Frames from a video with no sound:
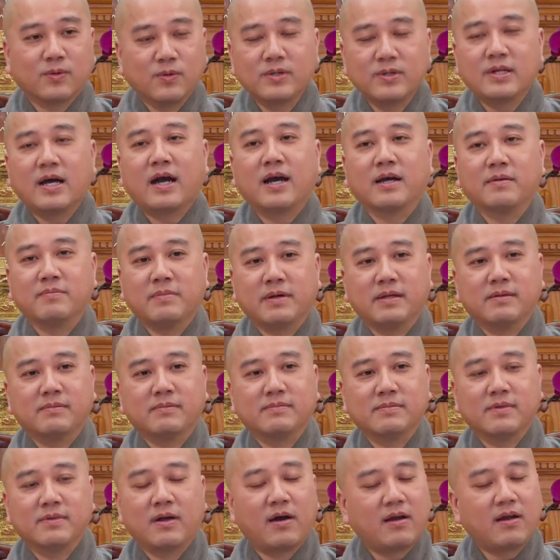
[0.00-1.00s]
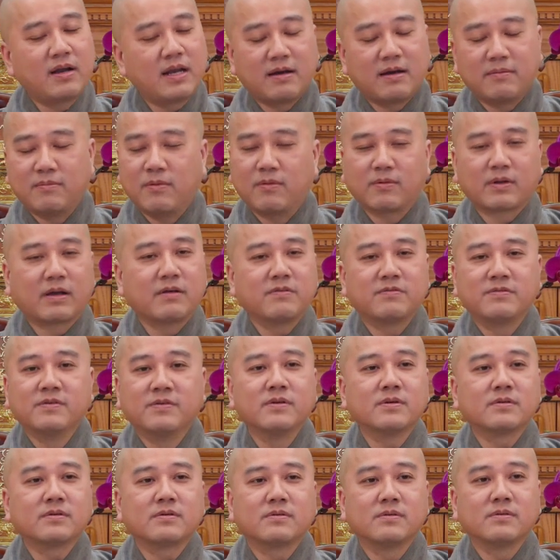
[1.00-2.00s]
cuối đời mình đó là một cái
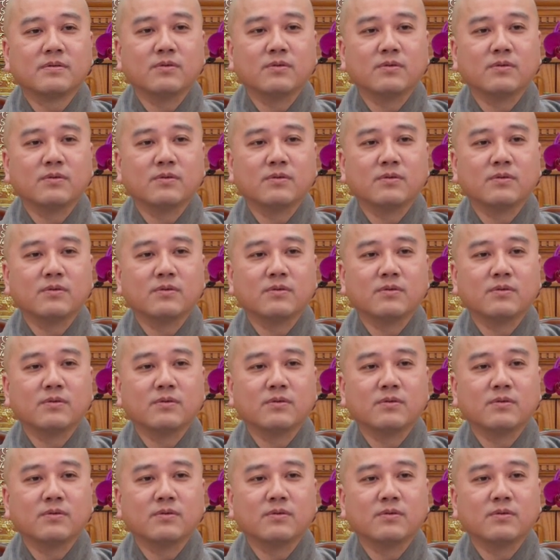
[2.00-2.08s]
phước,